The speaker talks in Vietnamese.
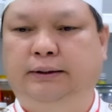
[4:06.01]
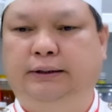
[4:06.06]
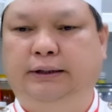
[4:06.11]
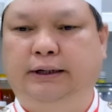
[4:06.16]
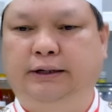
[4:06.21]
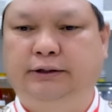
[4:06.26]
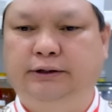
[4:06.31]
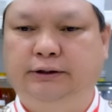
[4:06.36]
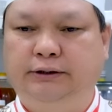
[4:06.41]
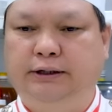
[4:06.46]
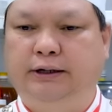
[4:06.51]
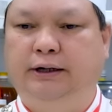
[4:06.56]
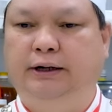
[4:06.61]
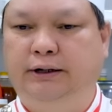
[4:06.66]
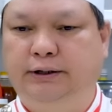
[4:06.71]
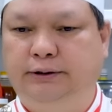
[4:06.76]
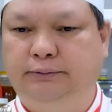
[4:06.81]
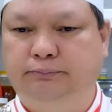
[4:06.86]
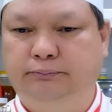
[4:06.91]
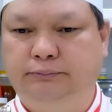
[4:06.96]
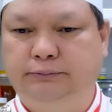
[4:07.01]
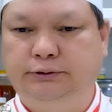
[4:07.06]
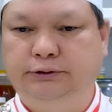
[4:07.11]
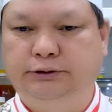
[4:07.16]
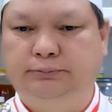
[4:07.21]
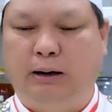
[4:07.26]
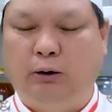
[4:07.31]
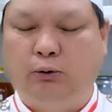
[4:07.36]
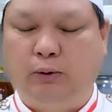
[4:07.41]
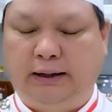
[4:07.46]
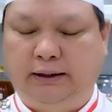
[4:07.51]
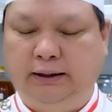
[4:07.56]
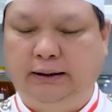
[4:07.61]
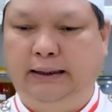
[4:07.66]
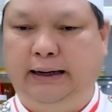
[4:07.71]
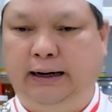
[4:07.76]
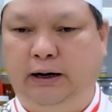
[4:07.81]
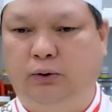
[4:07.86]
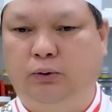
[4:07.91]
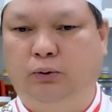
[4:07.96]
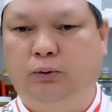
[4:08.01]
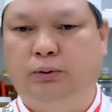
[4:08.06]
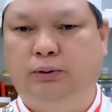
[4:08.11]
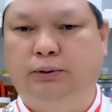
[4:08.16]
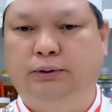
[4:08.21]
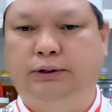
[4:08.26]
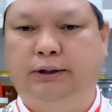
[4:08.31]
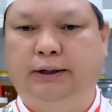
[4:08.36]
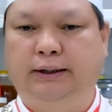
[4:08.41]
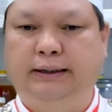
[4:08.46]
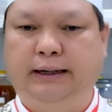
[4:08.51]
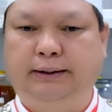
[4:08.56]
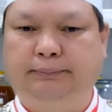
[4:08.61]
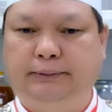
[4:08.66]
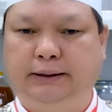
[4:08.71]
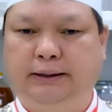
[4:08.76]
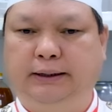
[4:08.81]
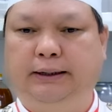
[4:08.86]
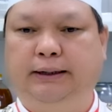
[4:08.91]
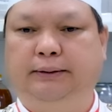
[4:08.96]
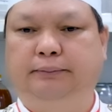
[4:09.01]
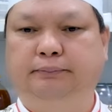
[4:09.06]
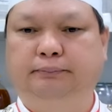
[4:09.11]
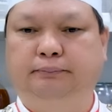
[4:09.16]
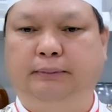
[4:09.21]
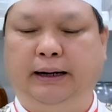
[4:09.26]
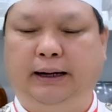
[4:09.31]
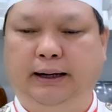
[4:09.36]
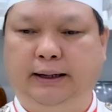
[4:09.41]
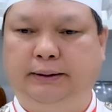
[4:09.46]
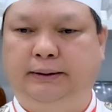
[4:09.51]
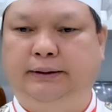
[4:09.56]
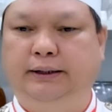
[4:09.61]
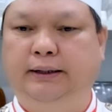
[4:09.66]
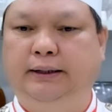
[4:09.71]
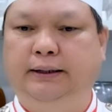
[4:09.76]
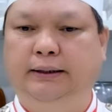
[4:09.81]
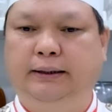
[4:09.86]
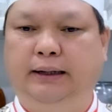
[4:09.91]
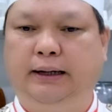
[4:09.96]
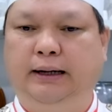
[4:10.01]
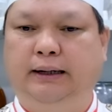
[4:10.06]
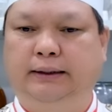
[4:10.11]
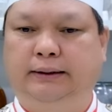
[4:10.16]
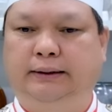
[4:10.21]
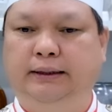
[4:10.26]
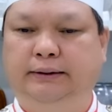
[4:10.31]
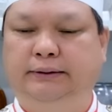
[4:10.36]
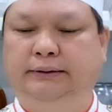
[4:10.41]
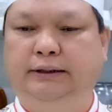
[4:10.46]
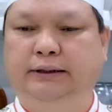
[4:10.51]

cái nước uh, bảo quản nước lèo rồi cái cách uh, bày trí ha, trên